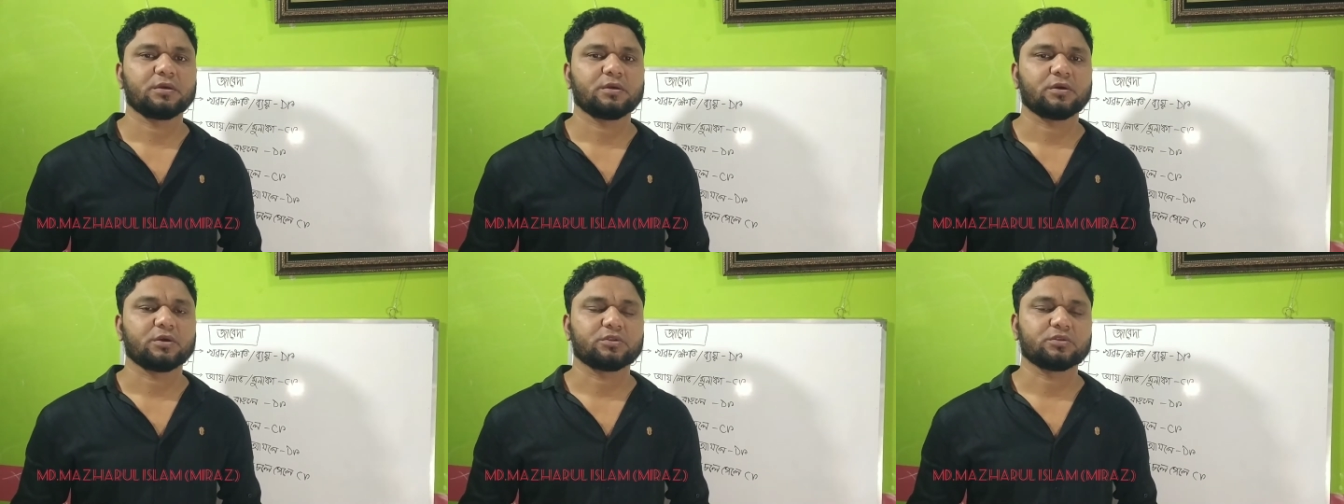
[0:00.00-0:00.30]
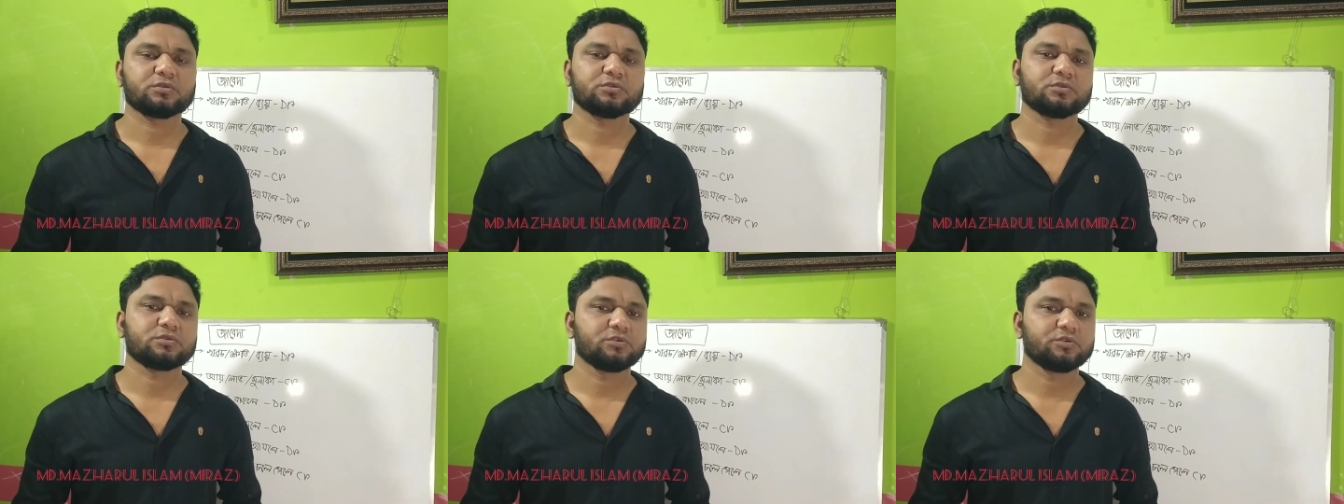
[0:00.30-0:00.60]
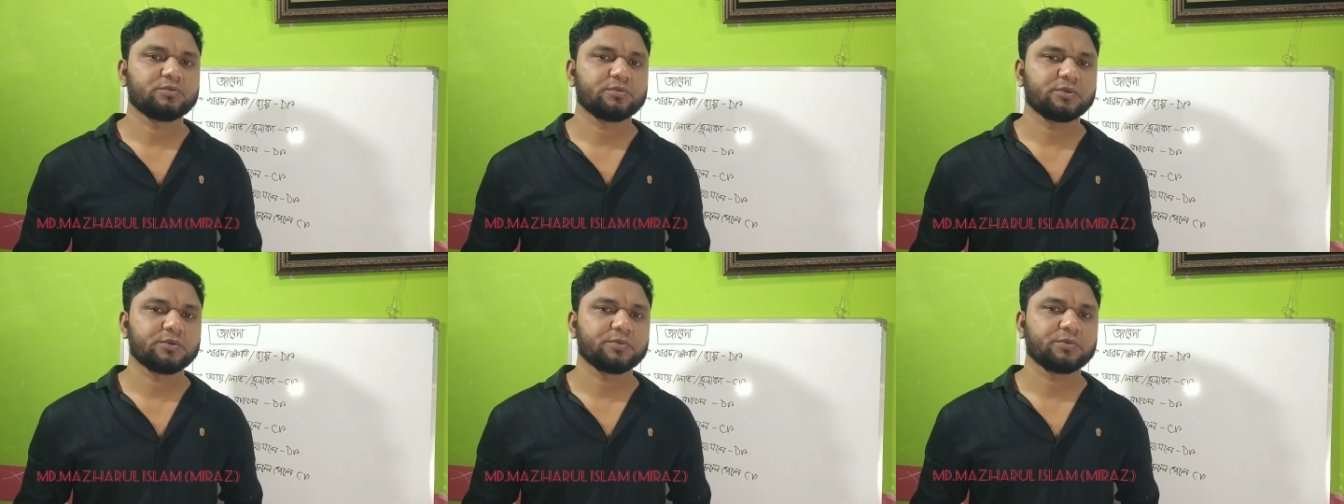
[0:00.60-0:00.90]
অত্যন্ত
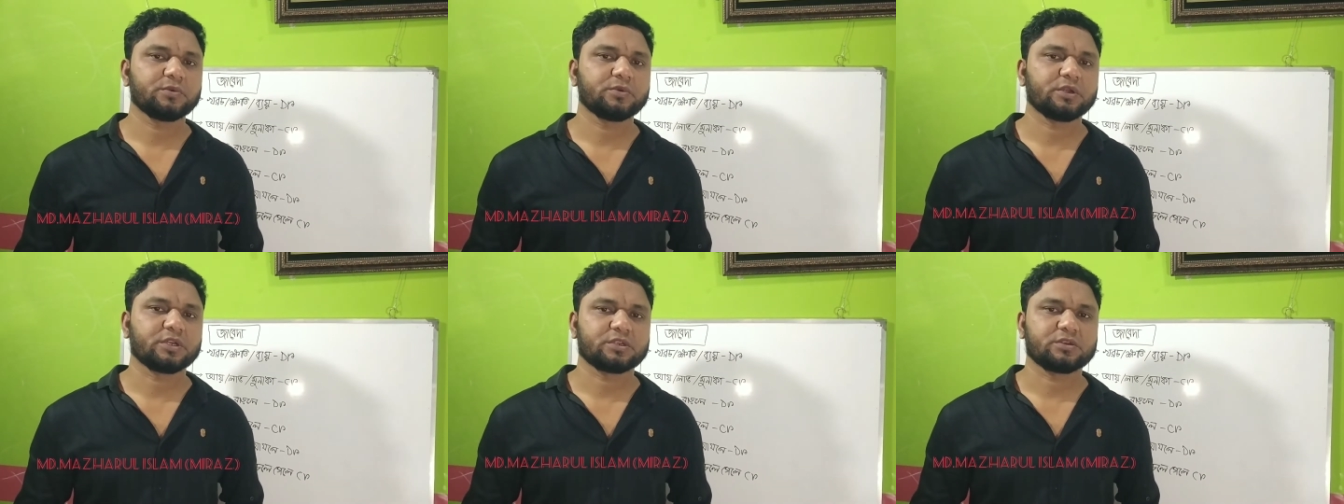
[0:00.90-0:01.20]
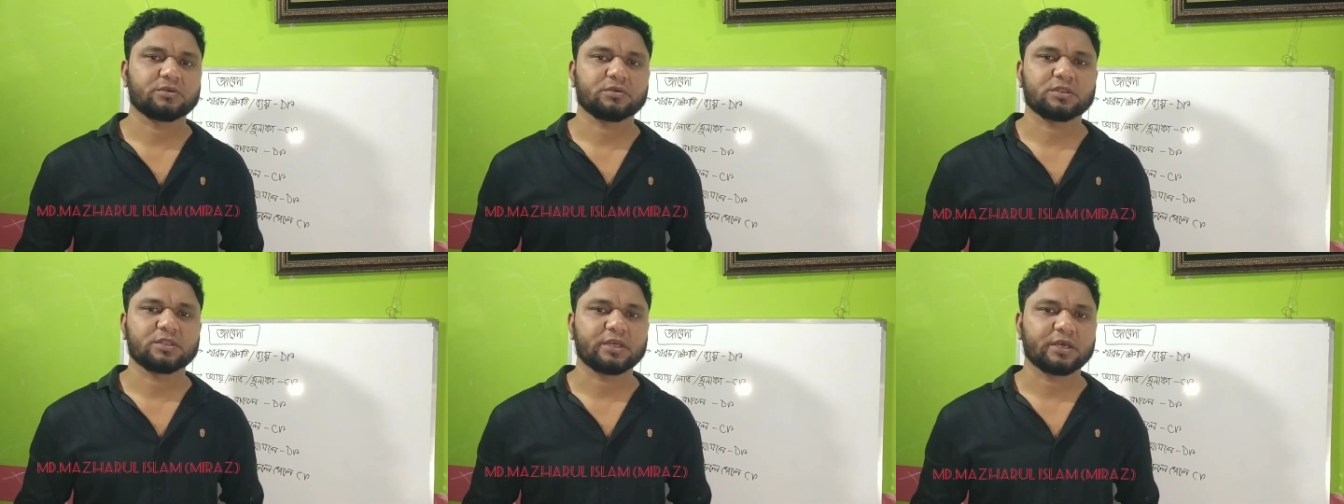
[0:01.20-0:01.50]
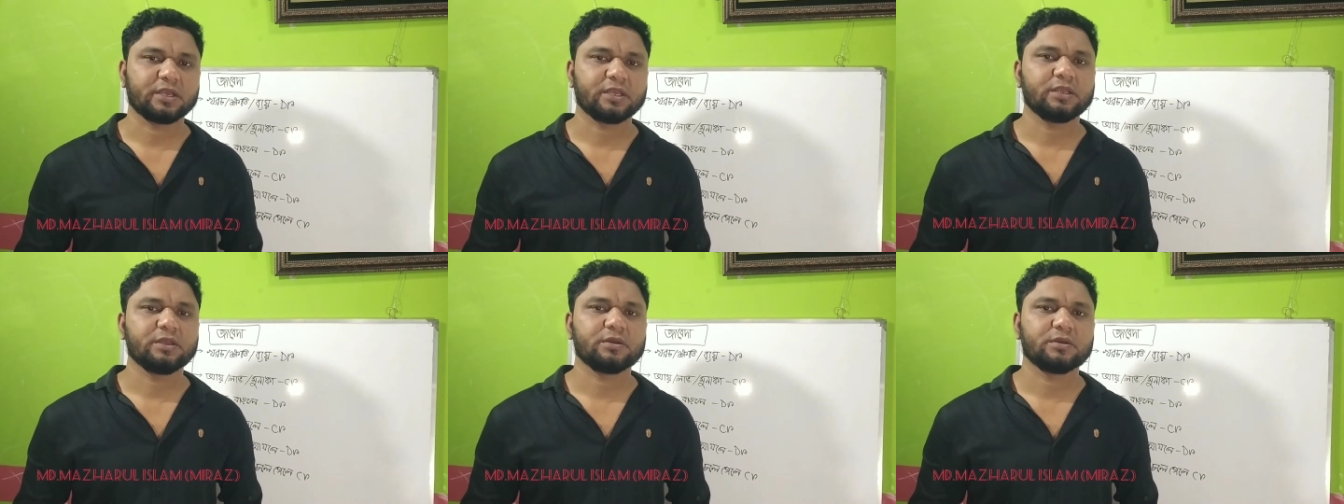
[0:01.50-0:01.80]
গুরুত্বপূর্ণ একটি
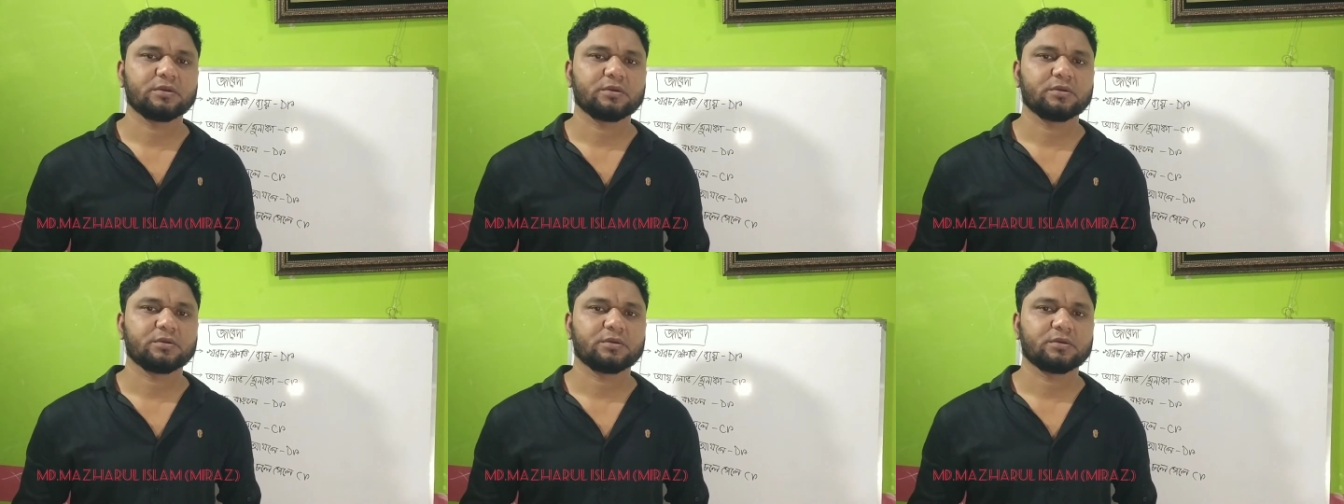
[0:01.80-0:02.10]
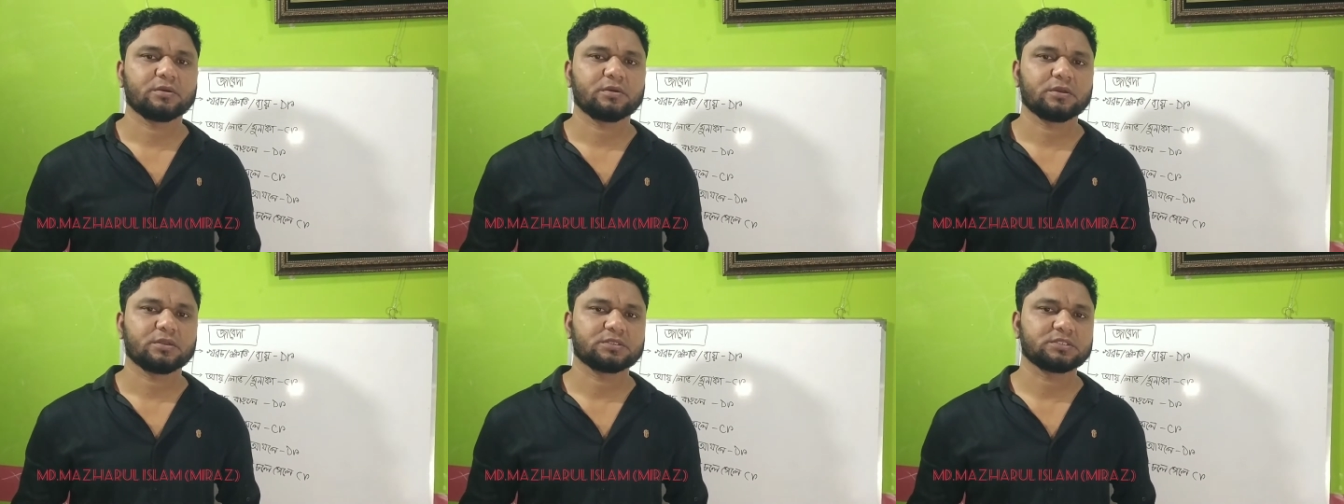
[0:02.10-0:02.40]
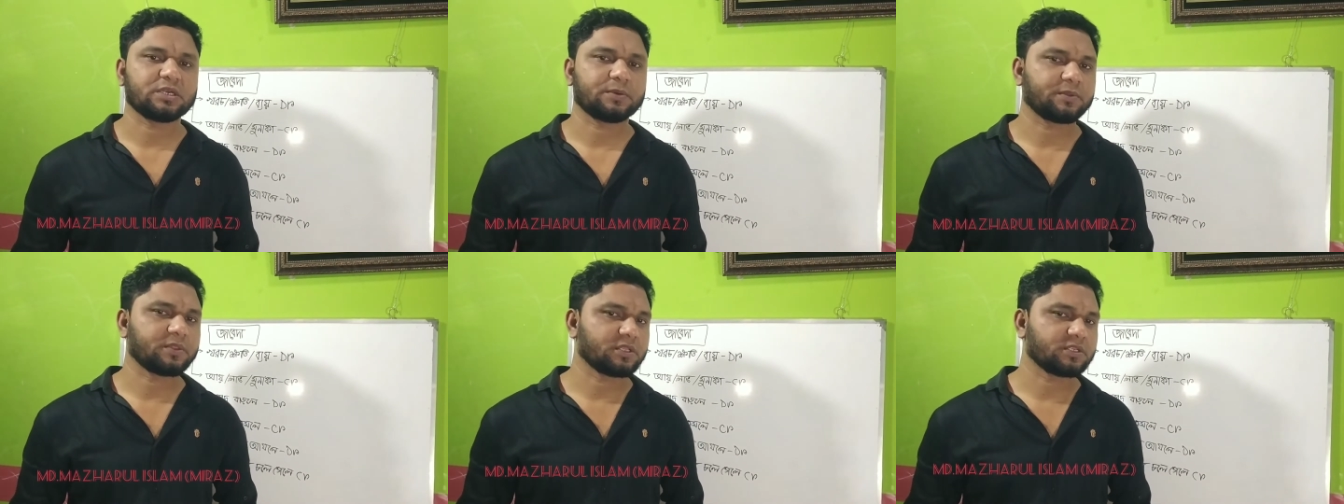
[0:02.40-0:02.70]
অধ্যায়
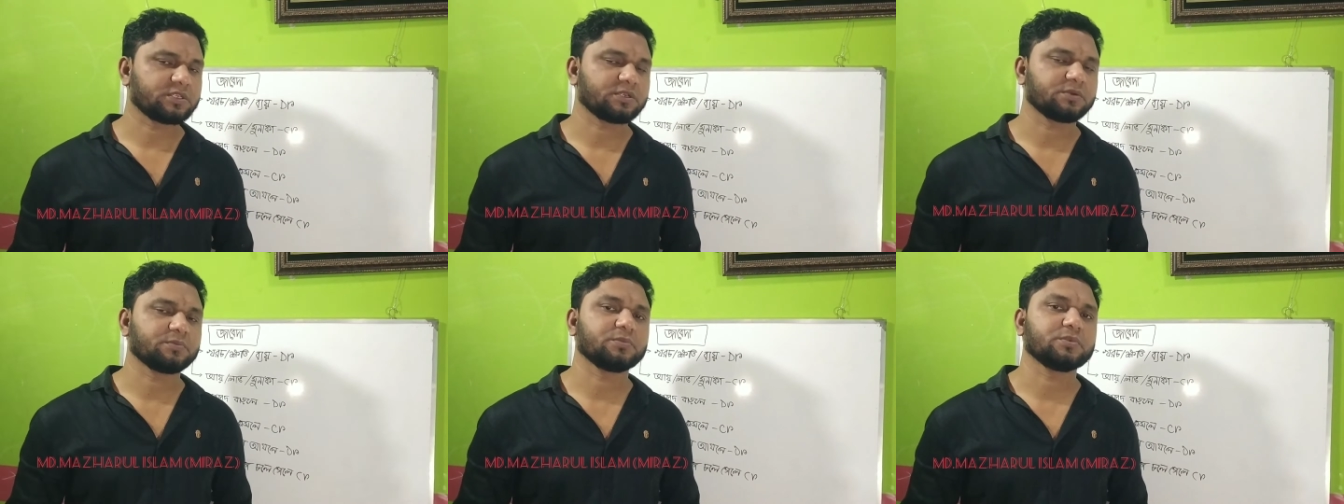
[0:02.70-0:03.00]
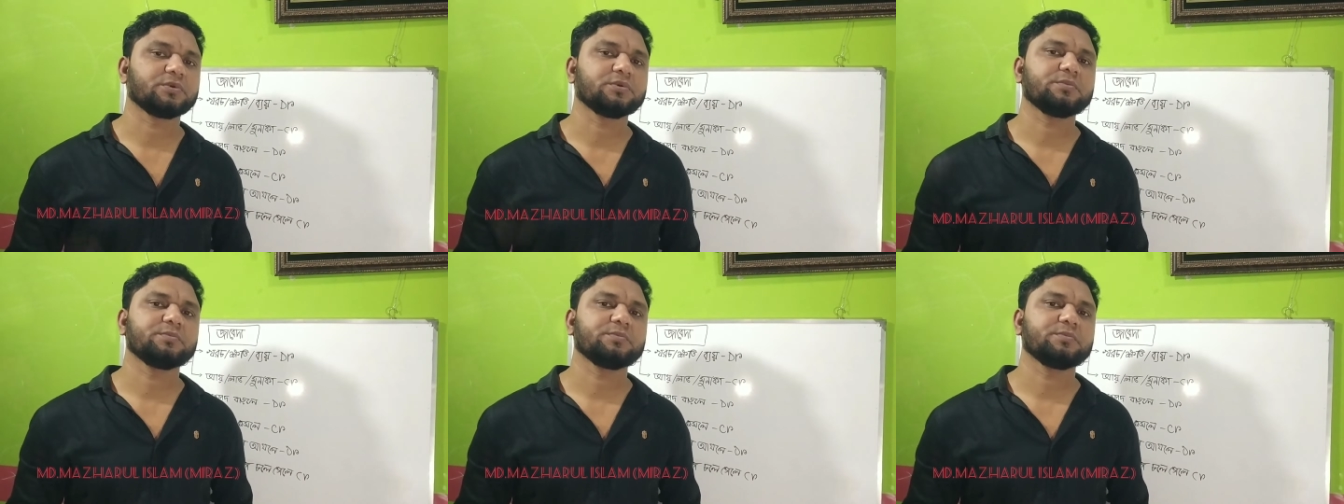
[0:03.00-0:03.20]
জাবেদা শিখব